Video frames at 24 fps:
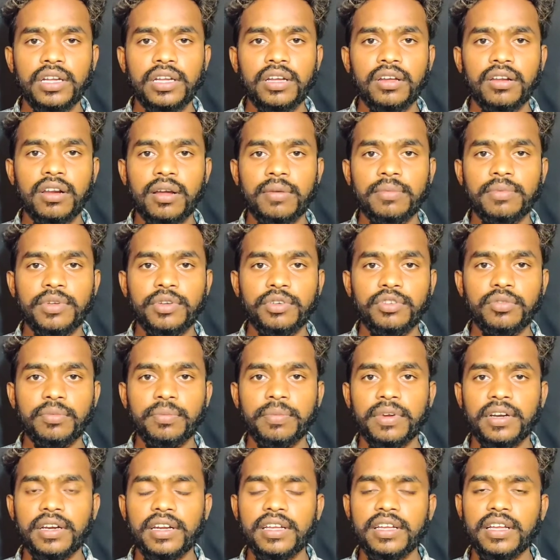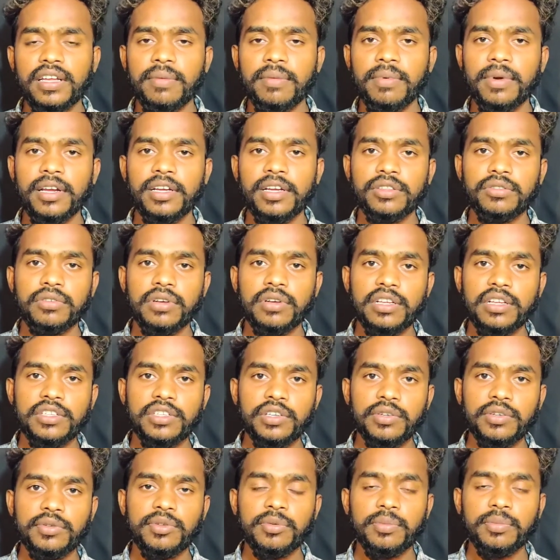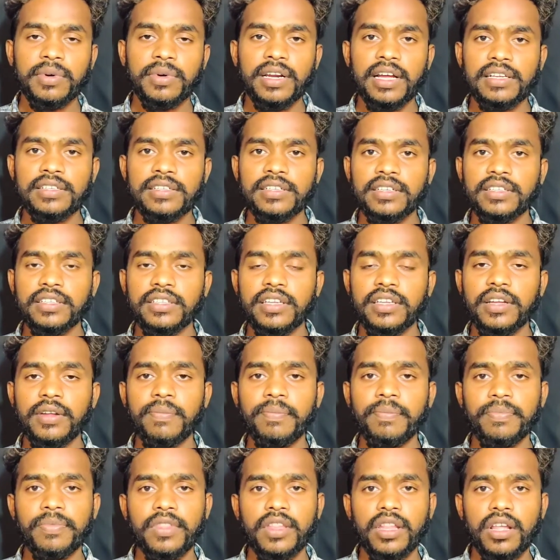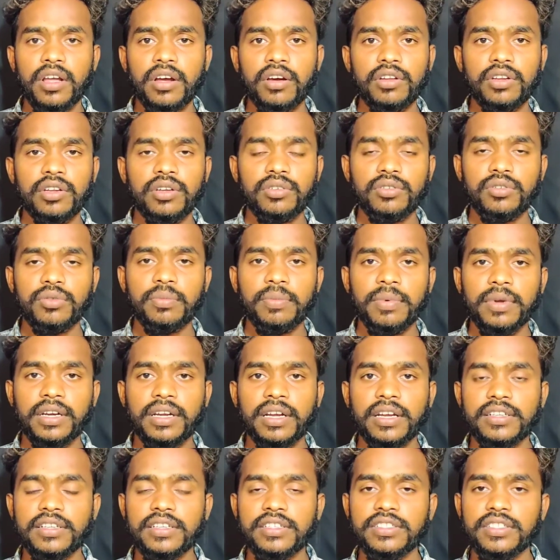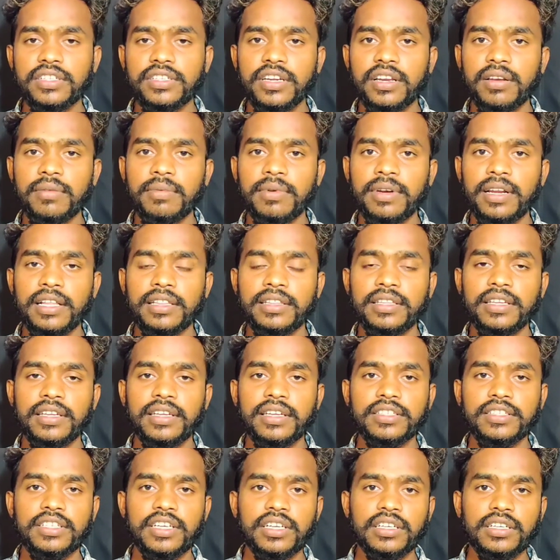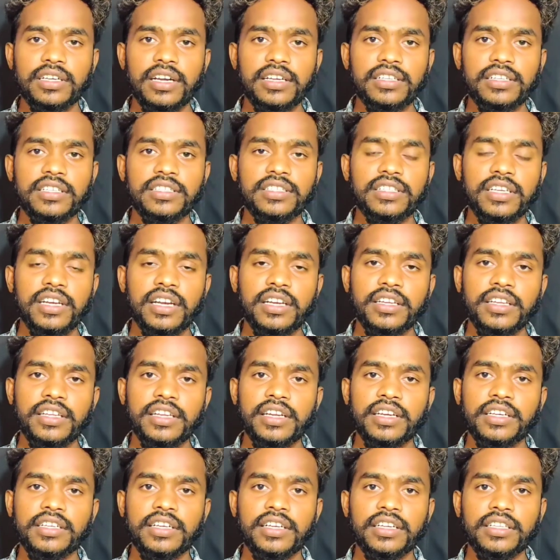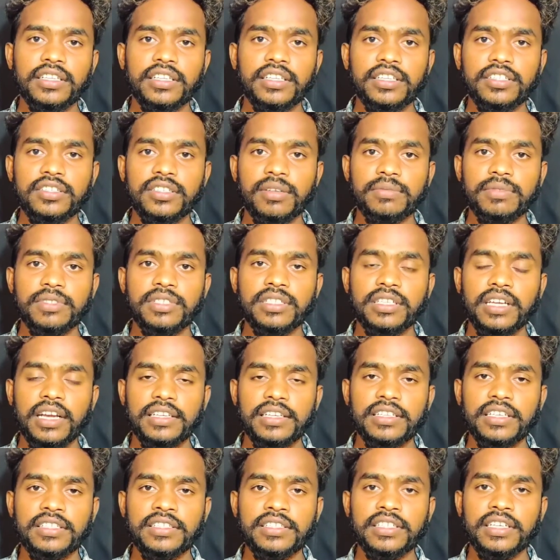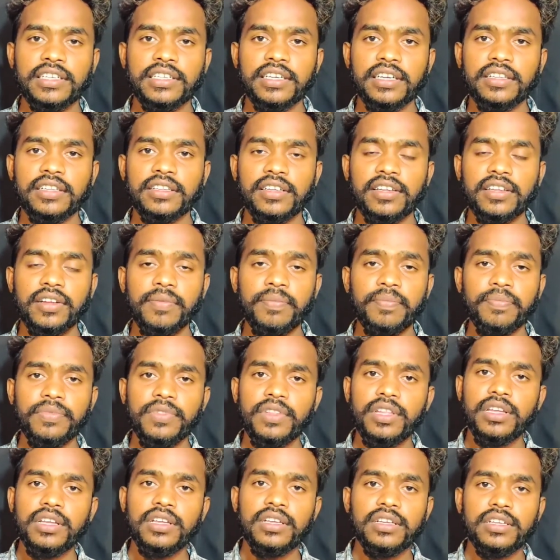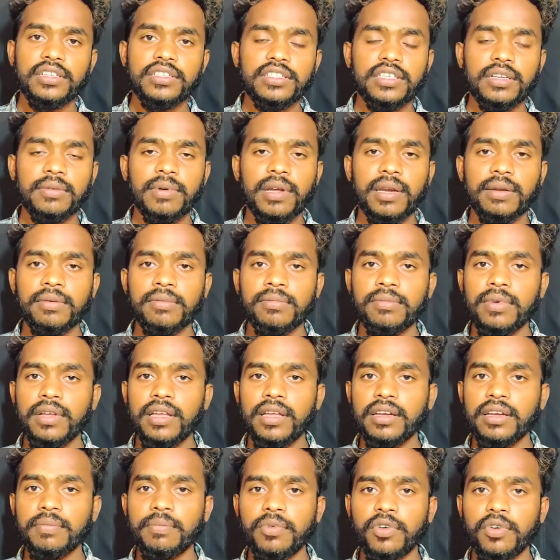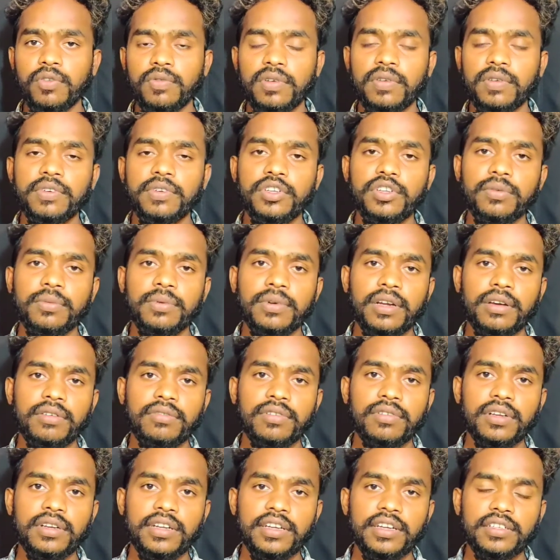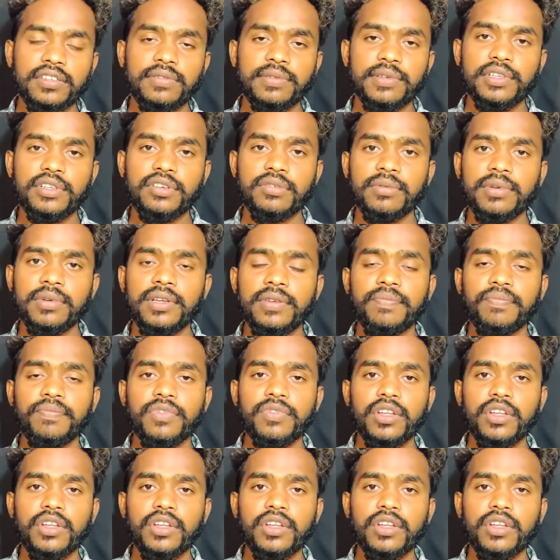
है और आप यूट्यूब पर नहीं आ पाए हैं तो गाइस यूट्यूब पर आ सकते हैं और यूट्यूब पर कैसे चैनल बनाते हैं चाहे कैसे चैनल क्रिएट करते हैं सब चीज़ कैसे सेट करते हैं इसके बारे में मैं एक प्रॉपर वीडियो बनाऊँगा नेक्स्ट वीडियो में